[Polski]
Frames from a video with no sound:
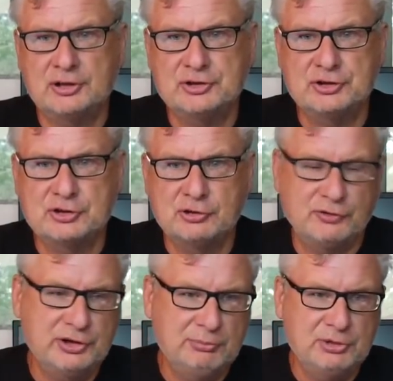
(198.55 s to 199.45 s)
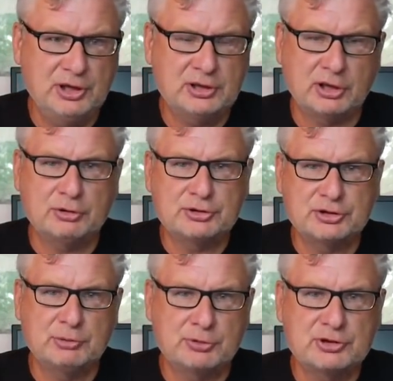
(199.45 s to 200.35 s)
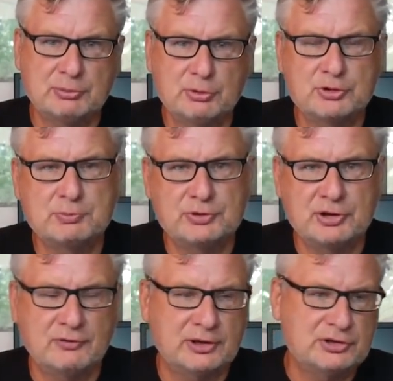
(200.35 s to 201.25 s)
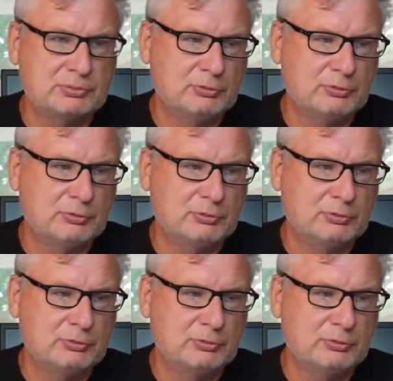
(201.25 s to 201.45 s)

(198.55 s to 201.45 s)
zdecydowanie mniej tego, co się można było spodziewać.